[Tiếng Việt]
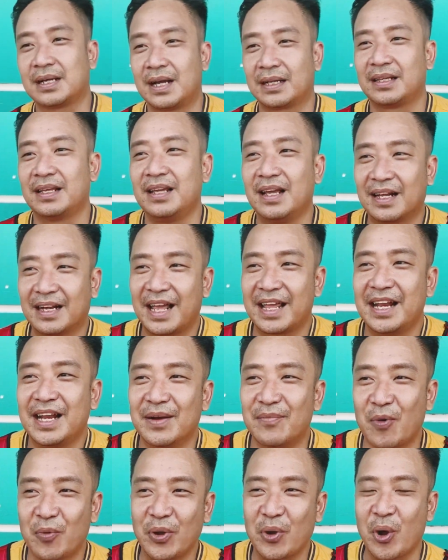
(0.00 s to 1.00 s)
thì đây là
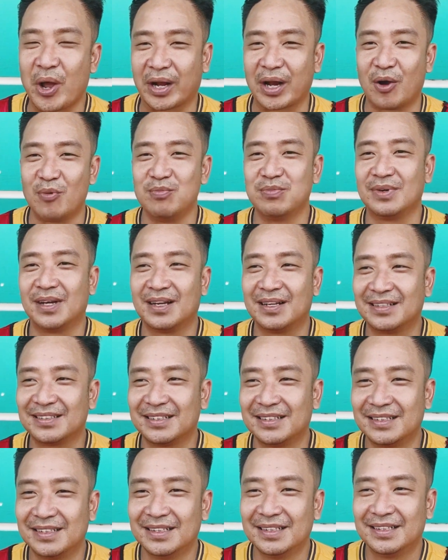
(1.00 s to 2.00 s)
một cái hoạt động à,
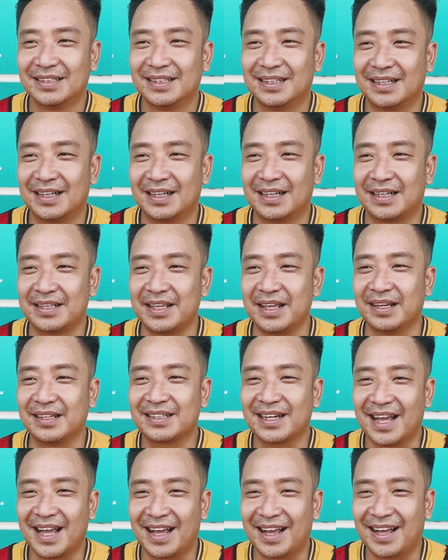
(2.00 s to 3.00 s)
à, diễn
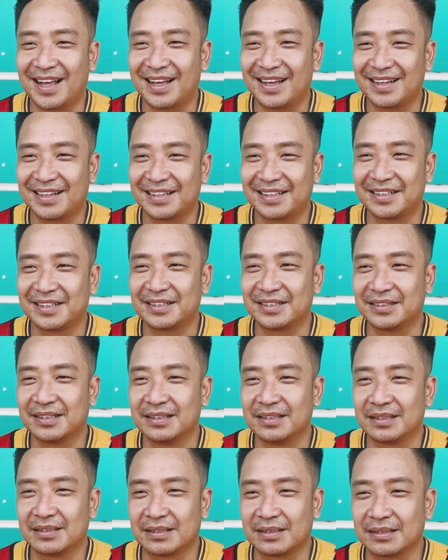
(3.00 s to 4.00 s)
ra
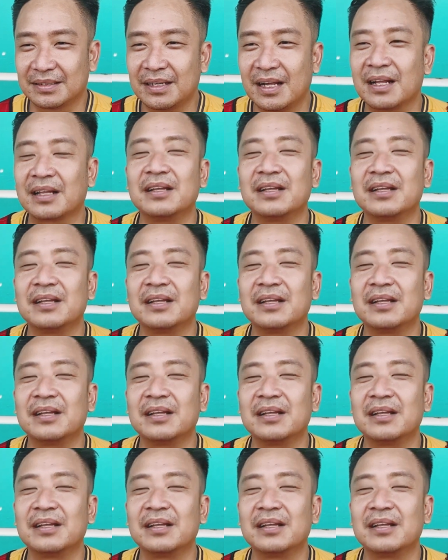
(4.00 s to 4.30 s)
rất là